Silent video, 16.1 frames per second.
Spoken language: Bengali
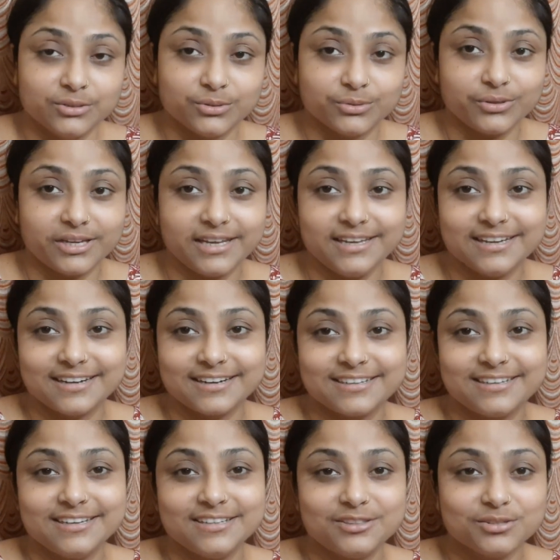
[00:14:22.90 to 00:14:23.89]
তো এই আর
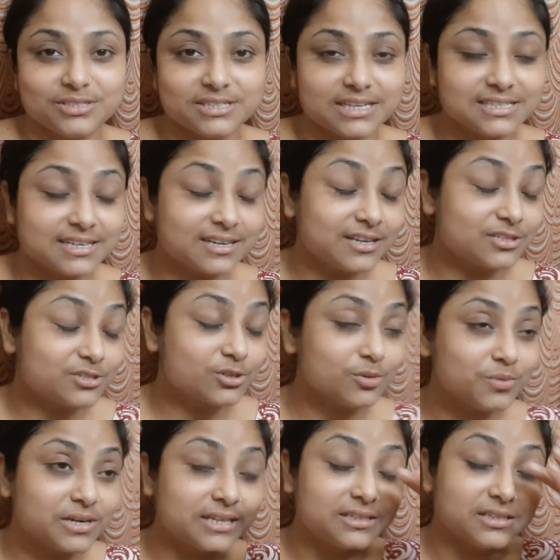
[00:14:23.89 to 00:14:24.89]
কি তো যা যা কাজ
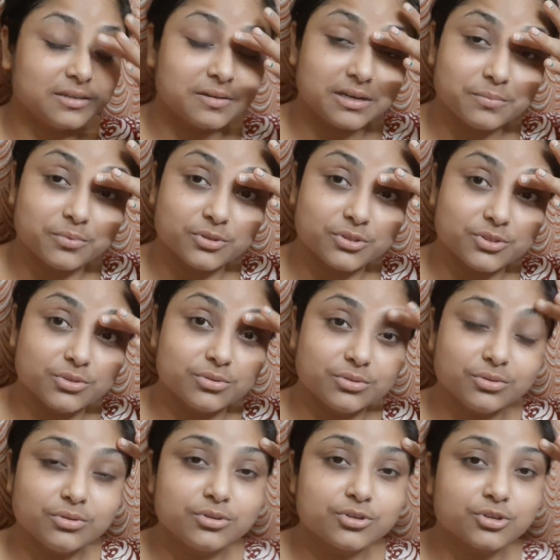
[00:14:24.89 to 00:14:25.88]
করবো রাত্রেবেলা
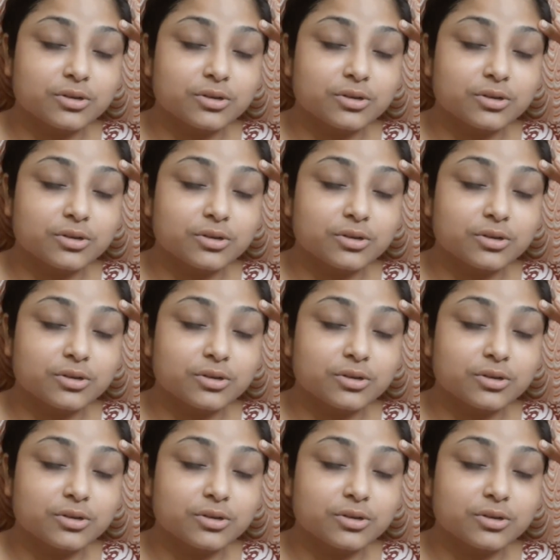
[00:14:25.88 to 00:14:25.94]
পর্যন্ত